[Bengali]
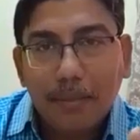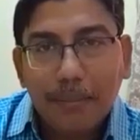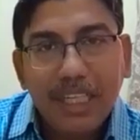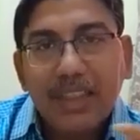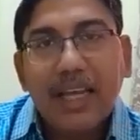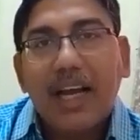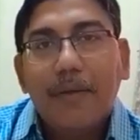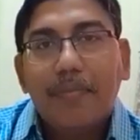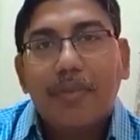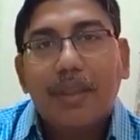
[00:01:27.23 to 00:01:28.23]
বৃদ্ধা
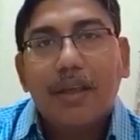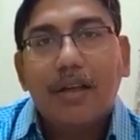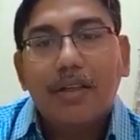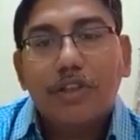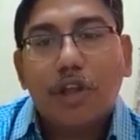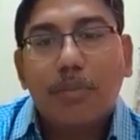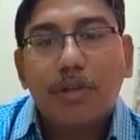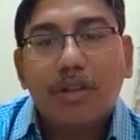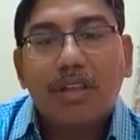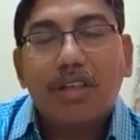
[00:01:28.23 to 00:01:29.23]
স্তম্ভ
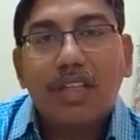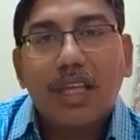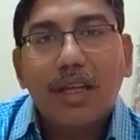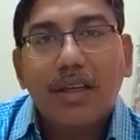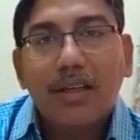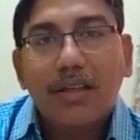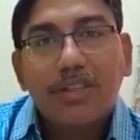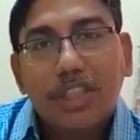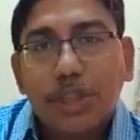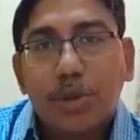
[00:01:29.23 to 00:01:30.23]
থ্রিতে
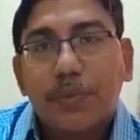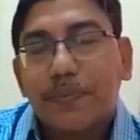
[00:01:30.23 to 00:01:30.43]
শিশু